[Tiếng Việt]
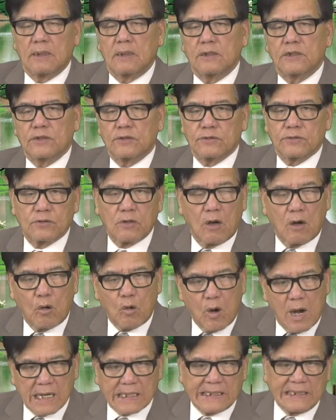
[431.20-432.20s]
do
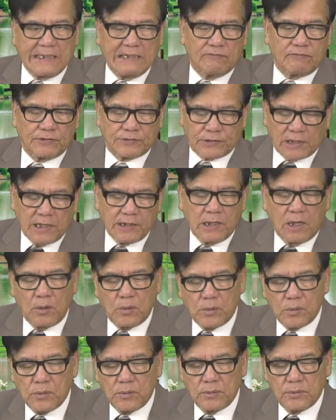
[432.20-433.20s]
Hoa Kỳ và Tây
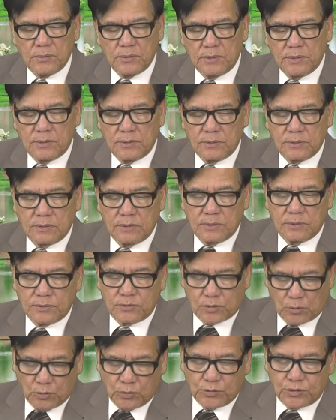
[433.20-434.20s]
Âu
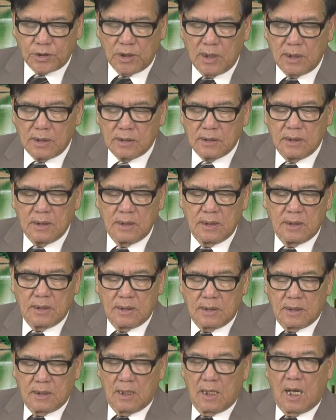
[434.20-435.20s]
chủ trương
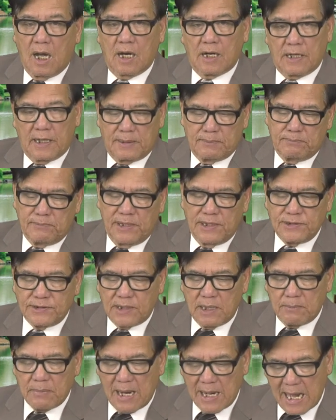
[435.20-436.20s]
ở gần biên giới
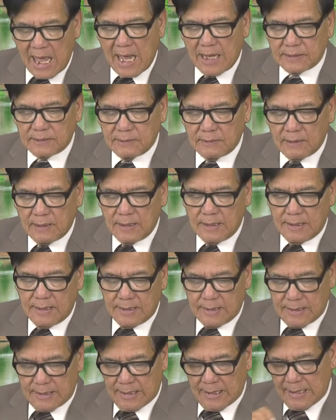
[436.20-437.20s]
Ba Lan,
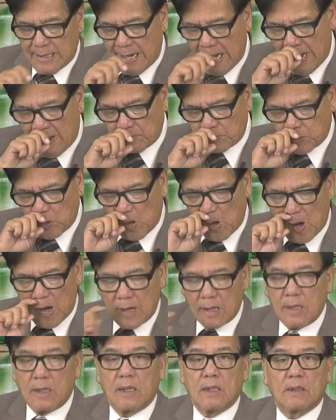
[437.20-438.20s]
làm cho
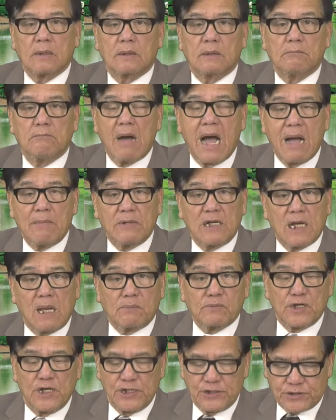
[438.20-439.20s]
ba mươi lăm
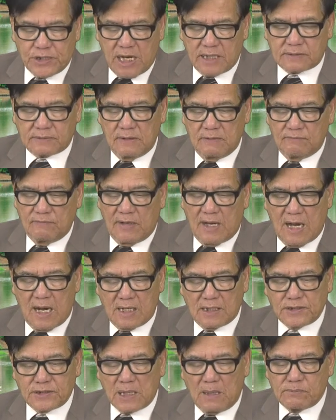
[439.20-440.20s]
người chết và
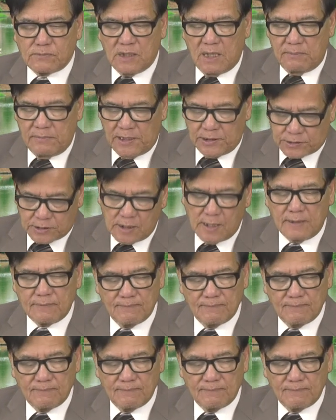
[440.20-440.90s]
hàng trăm người bị thương.